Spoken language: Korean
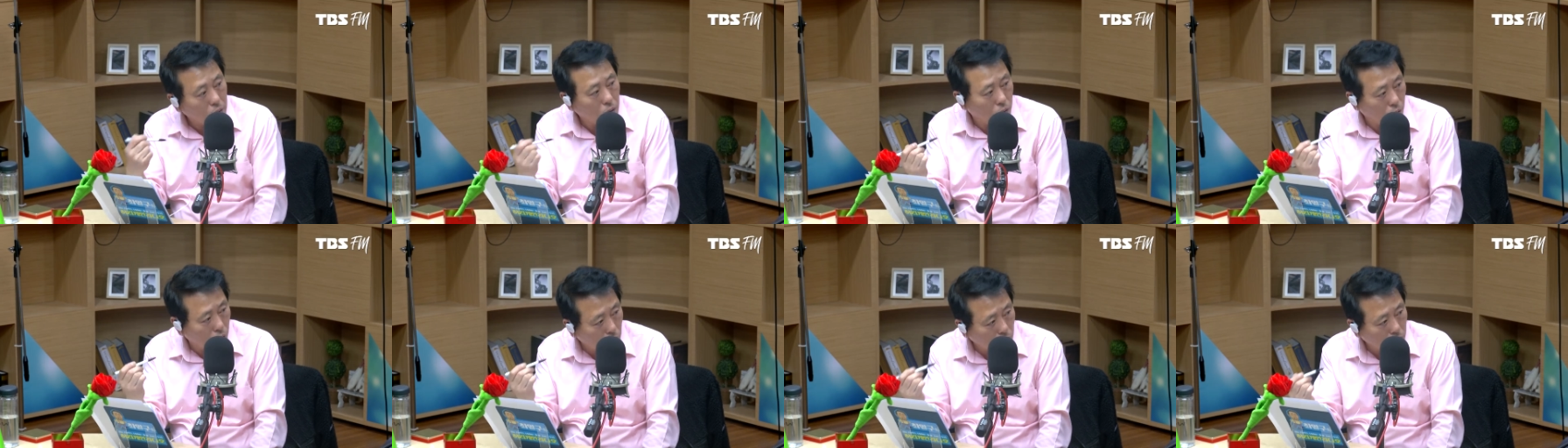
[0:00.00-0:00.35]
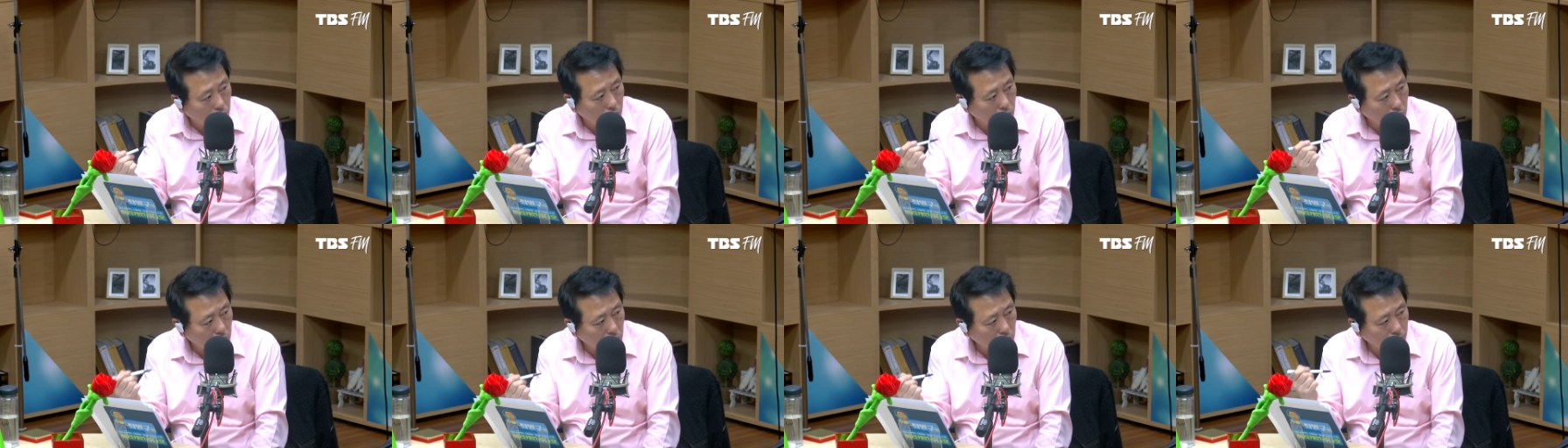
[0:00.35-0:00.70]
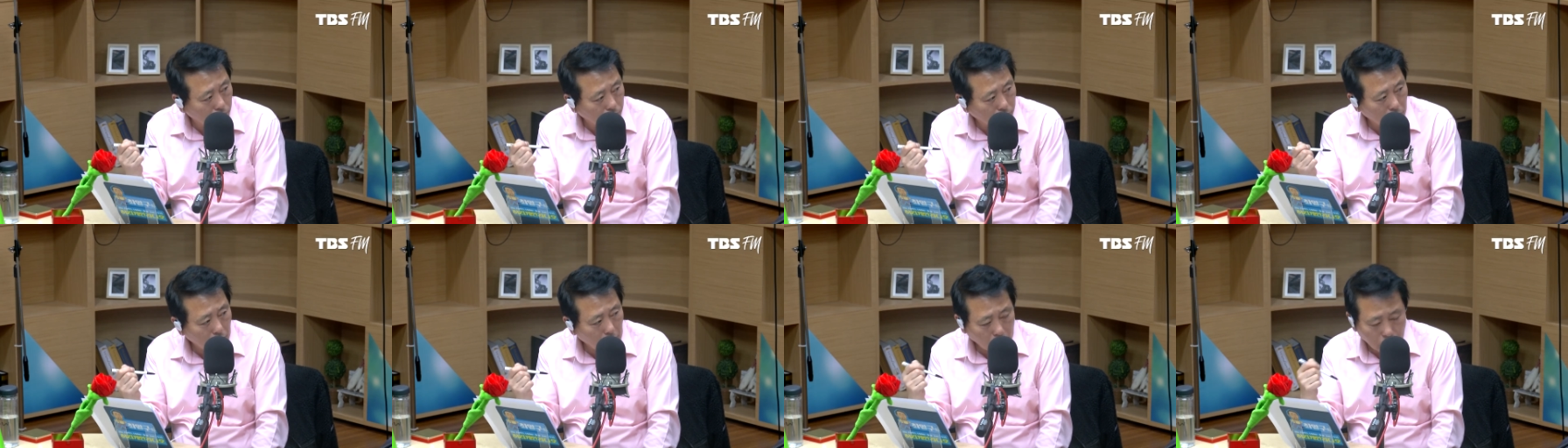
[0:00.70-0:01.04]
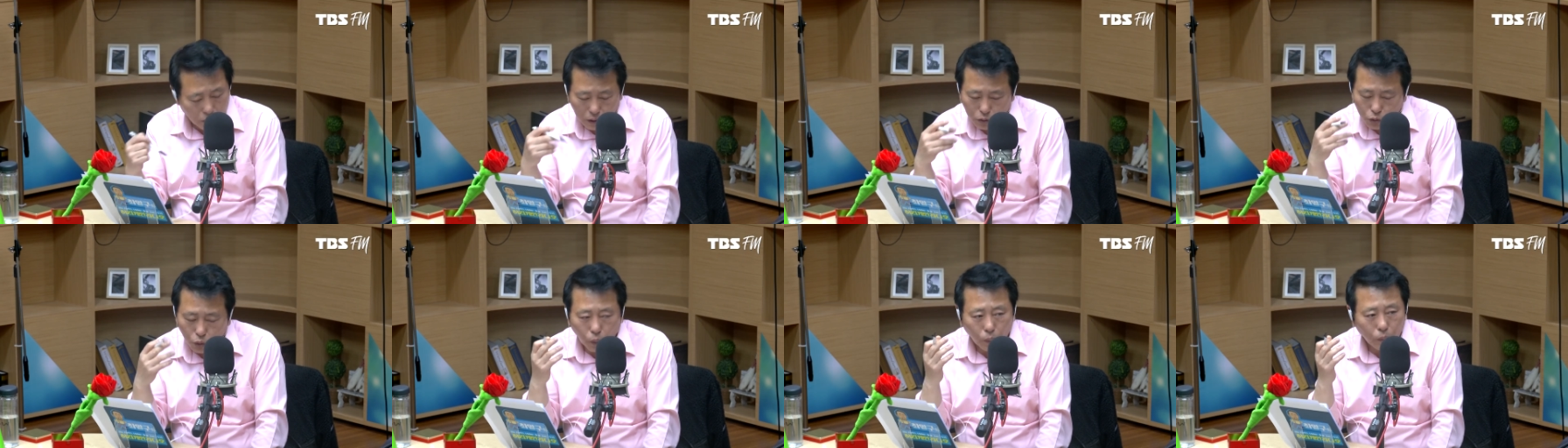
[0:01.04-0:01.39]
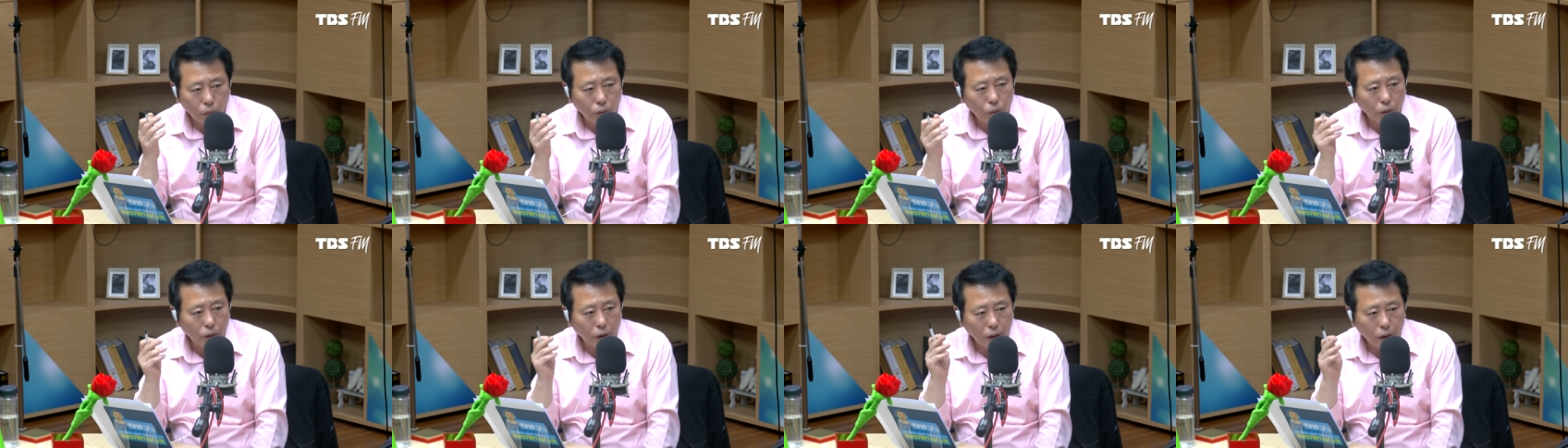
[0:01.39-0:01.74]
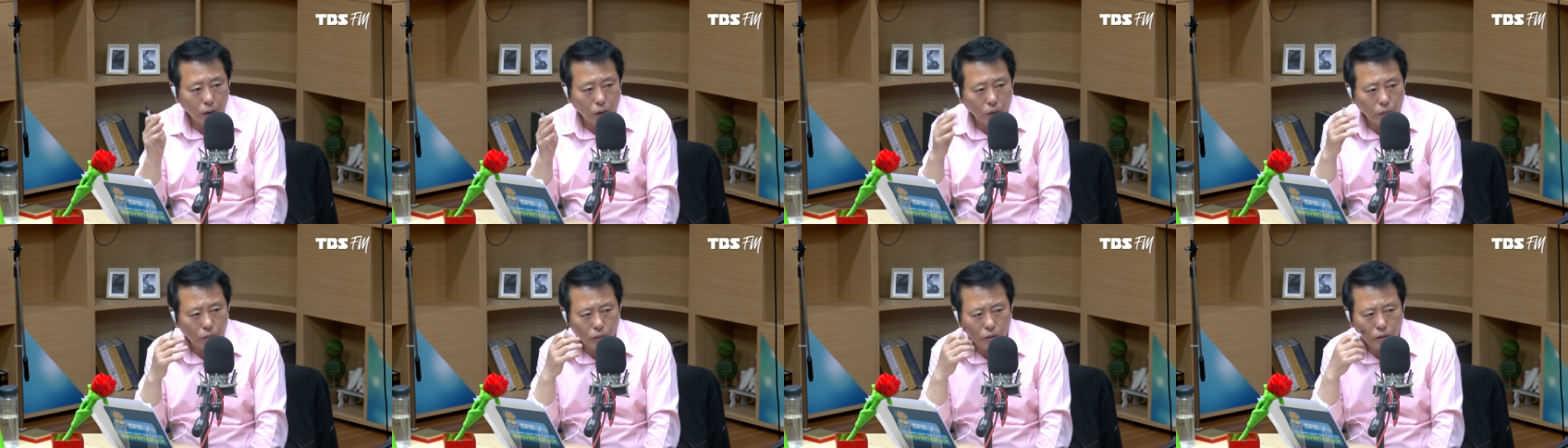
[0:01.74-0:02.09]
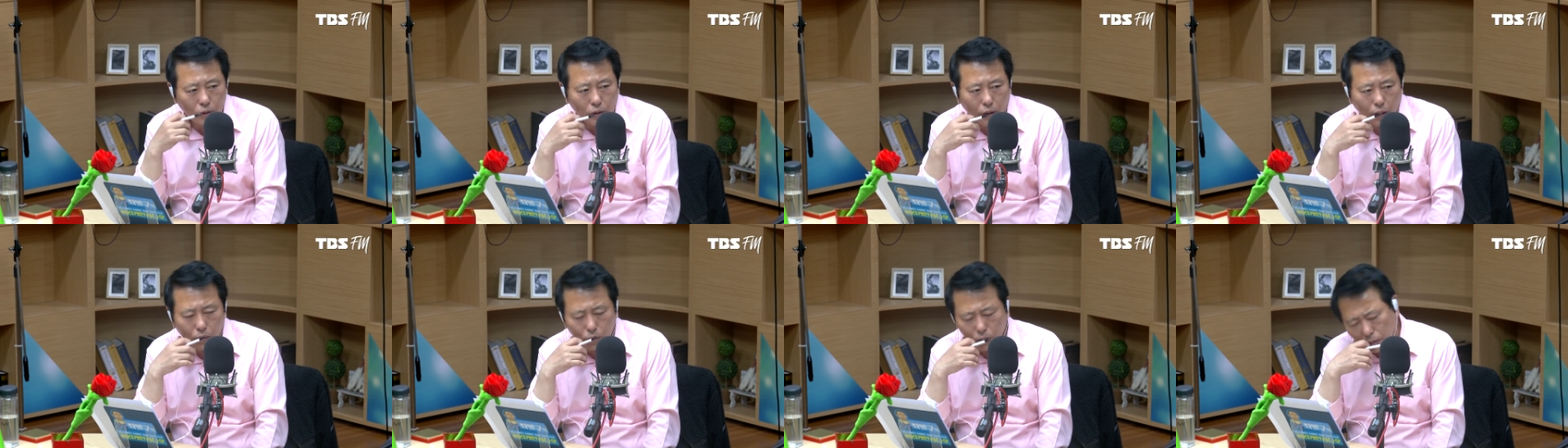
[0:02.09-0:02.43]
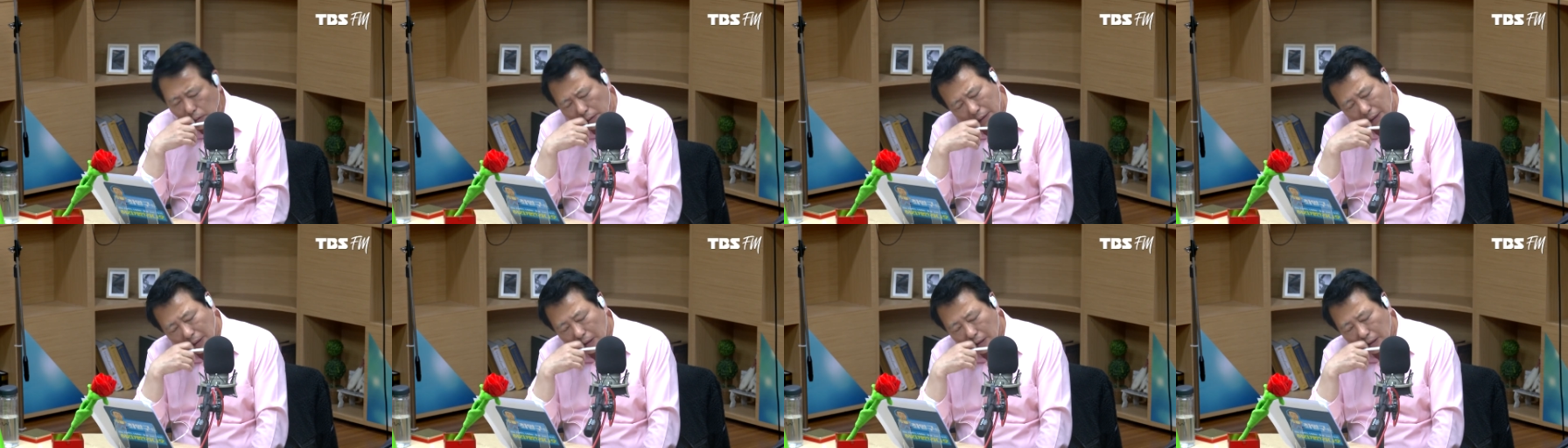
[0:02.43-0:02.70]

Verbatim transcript: 있거든요. 음. 근데 손목에 검은 자국